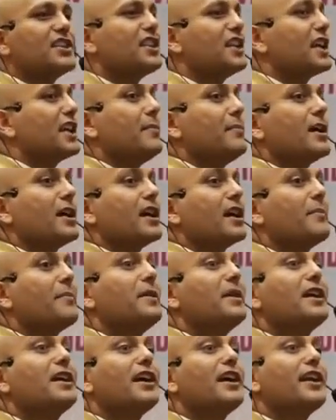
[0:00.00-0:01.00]
जिंदगी में
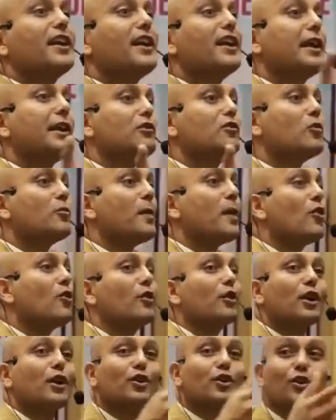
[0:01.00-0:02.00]
कभी खड़े नहीं हो
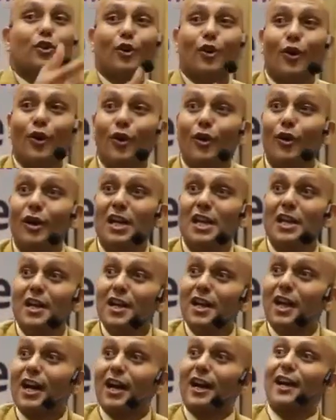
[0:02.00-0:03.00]
पाओगे क्यों
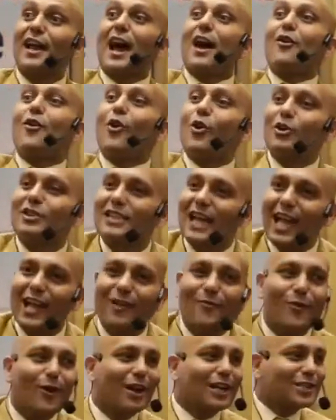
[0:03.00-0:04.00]
खड़ा होता ही
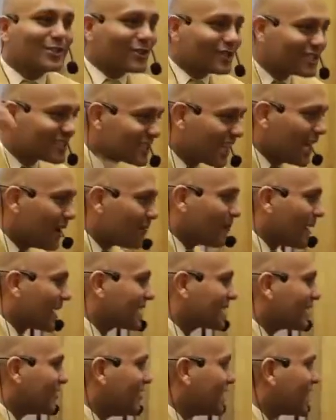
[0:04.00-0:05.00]
वो है जो सेल्फ
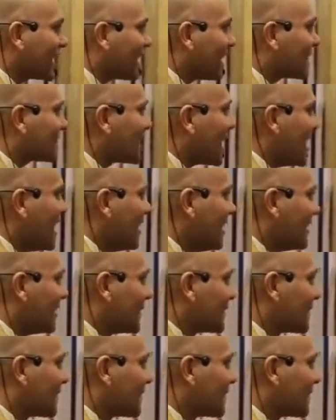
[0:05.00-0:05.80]
एक्टिविटी करता है